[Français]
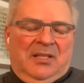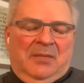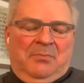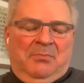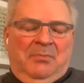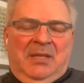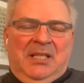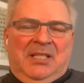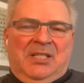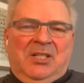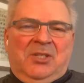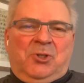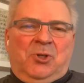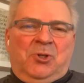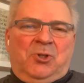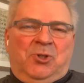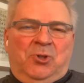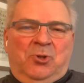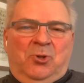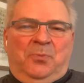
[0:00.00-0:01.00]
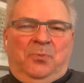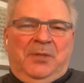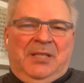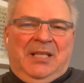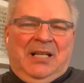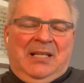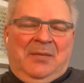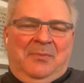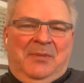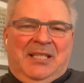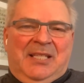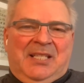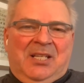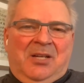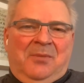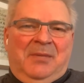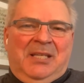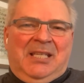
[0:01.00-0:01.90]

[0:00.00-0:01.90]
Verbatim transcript: médias sociaux puis dans les médias,